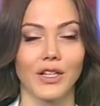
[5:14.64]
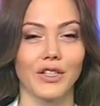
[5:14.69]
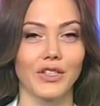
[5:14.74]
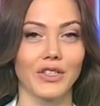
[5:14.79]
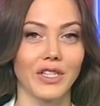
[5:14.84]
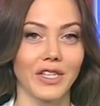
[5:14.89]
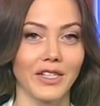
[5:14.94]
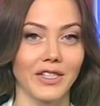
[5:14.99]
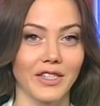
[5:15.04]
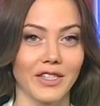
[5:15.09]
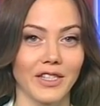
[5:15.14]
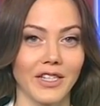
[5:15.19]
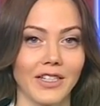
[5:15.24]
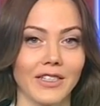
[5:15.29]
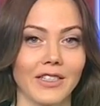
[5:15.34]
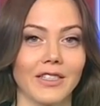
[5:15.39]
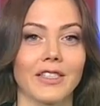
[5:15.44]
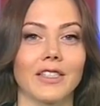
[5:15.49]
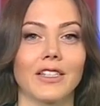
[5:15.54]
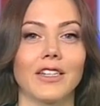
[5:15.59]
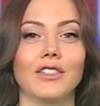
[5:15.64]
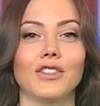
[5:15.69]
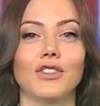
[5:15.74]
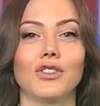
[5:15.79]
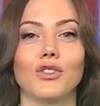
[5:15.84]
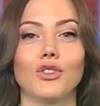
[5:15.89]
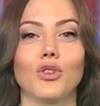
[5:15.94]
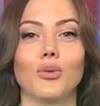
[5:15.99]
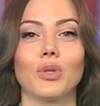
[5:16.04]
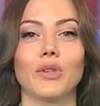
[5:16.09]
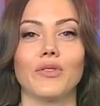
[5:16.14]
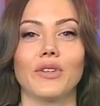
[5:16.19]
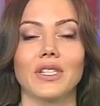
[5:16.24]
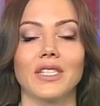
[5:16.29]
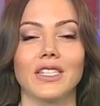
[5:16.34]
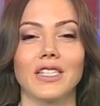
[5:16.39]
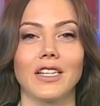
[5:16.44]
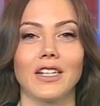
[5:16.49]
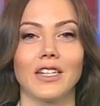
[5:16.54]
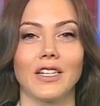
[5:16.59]
День знаний станет днем
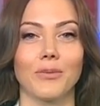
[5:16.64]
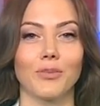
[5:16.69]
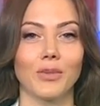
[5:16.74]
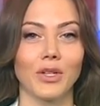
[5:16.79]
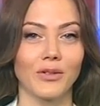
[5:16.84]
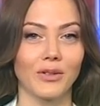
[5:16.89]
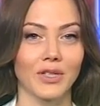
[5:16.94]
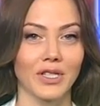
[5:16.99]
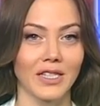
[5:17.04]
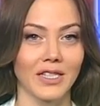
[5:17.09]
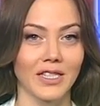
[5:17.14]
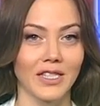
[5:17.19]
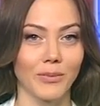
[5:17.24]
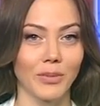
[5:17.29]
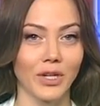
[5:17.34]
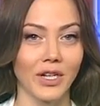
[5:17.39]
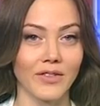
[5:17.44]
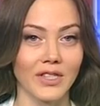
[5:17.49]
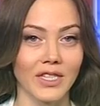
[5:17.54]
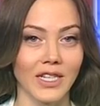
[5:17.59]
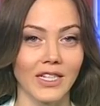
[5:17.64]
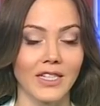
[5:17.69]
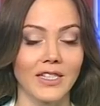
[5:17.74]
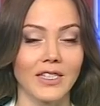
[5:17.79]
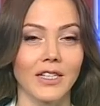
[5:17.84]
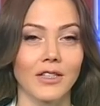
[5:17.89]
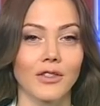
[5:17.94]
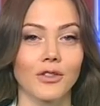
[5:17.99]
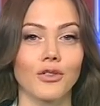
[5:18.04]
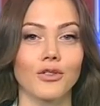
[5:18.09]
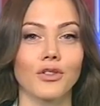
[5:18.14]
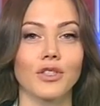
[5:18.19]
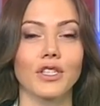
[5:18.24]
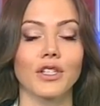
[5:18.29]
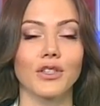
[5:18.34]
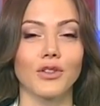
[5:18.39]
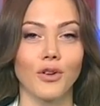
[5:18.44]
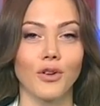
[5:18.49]
новоселья. 1 сентября в столице откроется